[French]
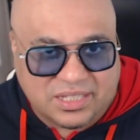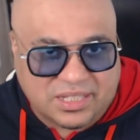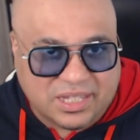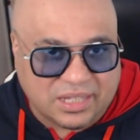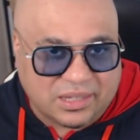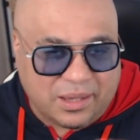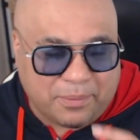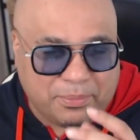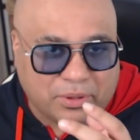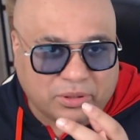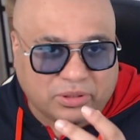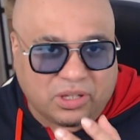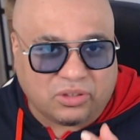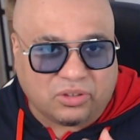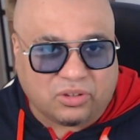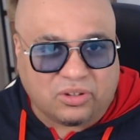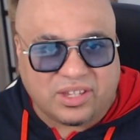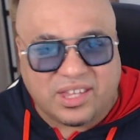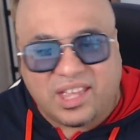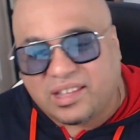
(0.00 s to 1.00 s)
Ce qui est important
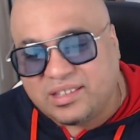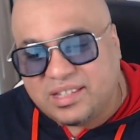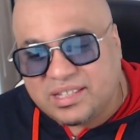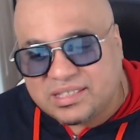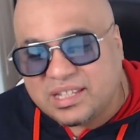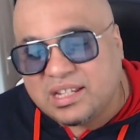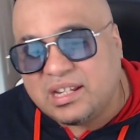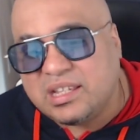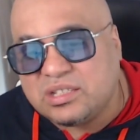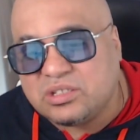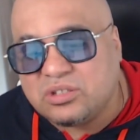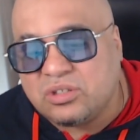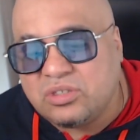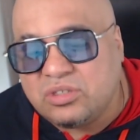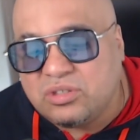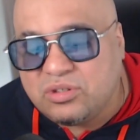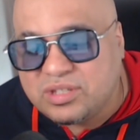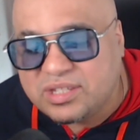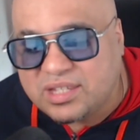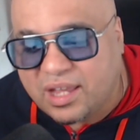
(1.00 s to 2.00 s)
de regarder, c'est les
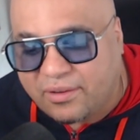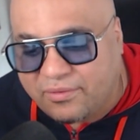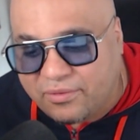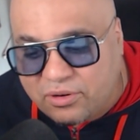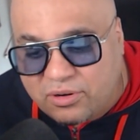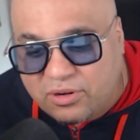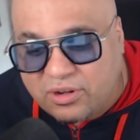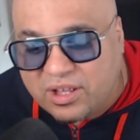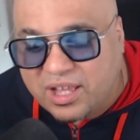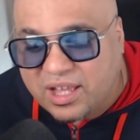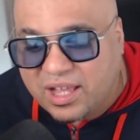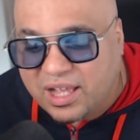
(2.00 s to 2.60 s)
zones du cerveau